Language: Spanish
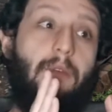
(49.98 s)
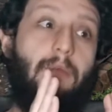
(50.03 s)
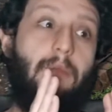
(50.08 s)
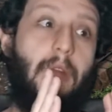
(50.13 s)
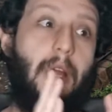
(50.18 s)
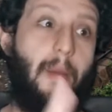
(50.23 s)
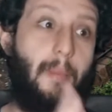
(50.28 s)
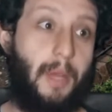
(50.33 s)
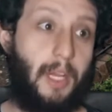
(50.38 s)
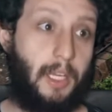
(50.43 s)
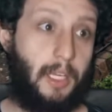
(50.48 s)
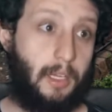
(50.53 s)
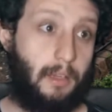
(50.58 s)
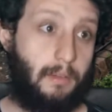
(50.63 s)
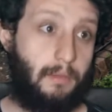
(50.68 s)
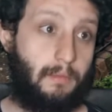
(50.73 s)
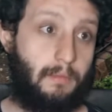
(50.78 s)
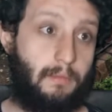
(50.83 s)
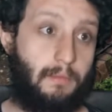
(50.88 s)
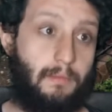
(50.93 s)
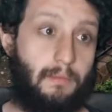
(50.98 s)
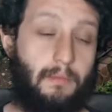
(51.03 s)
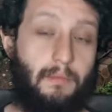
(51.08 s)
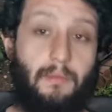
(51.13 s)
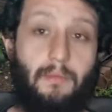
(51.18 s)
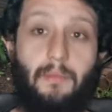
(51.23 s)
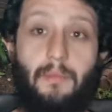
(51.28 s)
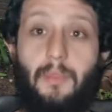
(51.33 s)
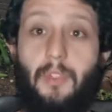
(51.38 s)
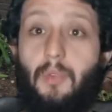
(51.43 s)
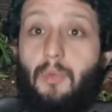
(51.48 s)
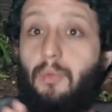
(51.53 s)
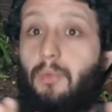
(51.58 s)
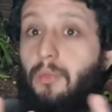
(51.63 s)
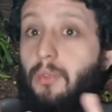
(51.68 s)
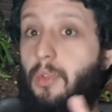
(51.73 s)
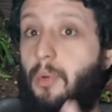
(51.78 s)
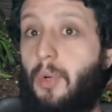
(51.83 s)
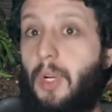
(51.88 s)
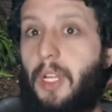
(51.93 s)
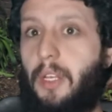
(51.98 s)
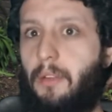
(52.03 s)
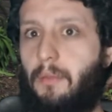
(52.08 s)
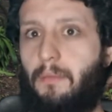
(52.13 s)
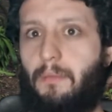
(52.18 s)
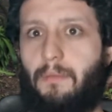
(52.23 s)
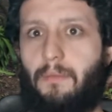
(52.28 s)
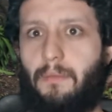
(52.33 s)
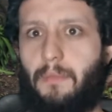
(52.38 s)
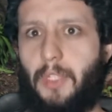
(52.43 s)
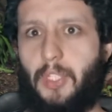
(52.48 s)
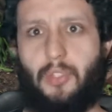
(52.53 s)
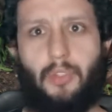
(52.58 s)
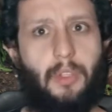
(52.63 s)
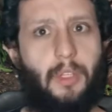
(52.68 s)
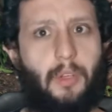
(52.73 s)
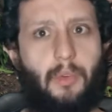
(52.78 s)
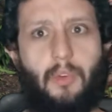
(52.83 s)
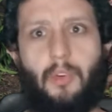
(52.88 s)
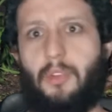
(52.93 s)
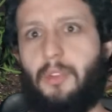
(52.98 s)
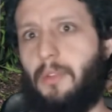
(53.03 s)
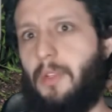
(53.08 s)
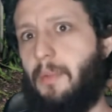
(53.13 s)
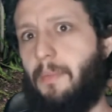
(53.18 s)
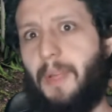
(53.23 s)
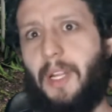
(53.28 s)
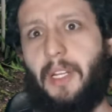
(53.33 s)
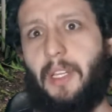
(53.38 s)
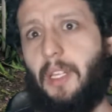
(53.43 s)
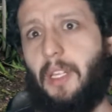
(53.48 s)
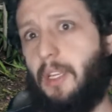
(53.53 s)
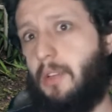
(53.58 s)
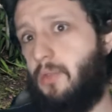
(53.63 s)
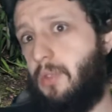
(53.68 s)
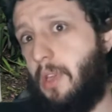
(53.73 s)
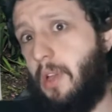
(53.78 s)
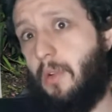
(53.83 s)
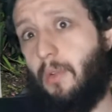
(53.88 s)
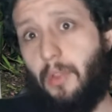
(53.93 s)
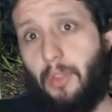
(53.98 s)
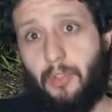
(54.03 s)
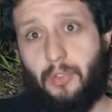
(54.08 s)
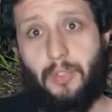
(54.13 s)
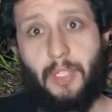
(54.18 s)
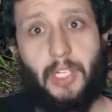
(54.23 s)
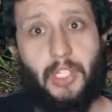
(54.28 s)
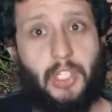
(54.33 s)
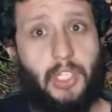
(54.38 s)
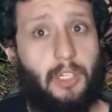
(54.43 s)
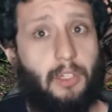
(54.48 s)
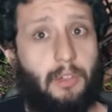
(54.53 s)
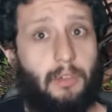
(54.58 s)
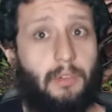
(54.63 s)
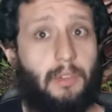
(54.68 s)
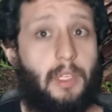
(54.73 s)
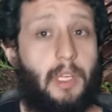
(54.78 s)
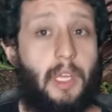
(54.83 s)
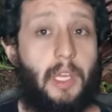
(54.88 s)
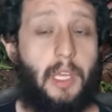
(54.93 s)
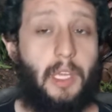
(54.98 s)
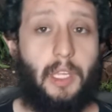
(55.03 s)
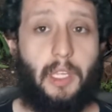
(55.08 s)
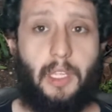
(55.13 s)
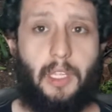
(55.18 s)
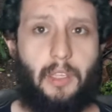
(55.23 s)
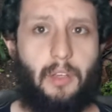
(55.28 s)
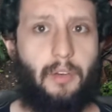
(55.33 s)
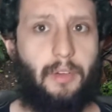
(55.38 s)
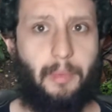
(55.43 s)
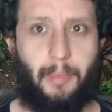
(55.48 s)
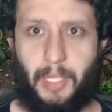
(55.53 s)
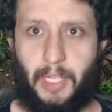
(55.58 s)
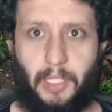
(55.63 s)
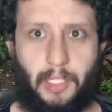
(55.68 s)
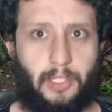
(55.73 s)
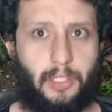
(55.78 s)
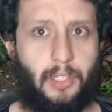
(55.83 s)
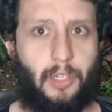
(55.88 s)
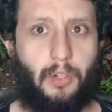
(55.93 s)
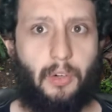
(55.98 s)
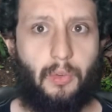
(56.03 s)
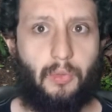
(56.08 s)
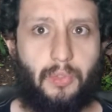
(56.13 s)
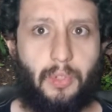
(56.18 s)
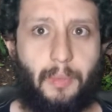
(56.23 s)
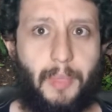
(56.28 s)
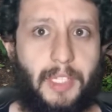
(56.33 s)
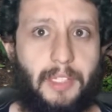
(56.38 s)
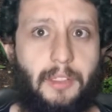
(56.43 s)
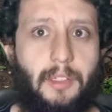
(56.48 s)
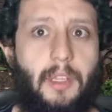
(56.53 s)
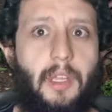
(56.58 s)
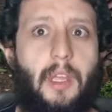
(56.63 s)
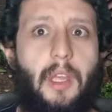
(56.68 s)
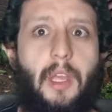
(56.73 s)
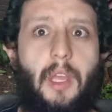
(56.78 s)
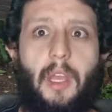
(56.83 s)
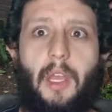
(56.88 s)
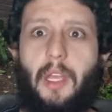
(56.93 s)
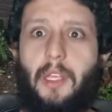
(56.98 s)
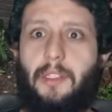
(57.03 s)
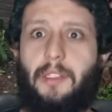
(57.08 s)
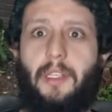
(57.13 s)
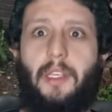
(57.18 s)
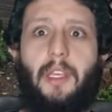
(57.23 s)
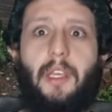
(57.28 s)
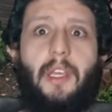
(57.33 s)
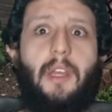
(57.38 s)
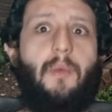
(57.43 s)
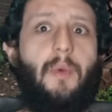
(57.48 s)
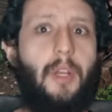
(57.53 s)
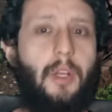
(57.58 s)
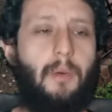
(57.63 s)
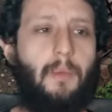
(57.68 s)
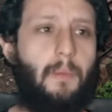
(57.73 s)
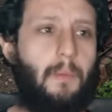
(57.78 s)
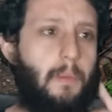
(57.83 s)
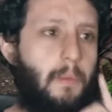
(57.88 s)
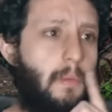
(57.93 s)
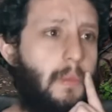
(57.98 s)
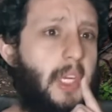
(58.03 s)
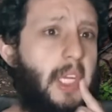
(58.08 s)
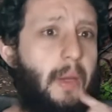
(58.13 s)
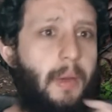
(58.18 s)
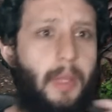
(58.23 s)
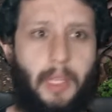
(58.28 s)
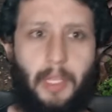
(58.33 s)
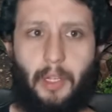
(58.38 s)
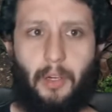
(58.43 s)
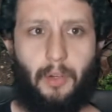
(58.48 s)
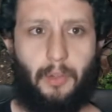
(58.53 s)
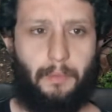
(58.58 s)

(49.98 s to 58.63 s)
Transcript: hamaca y un tobogán, esos de juegos en el parque que usaba cuando yo era chico y obviamente ya no lo uso más. Así que dije, bueno, voy a venderlo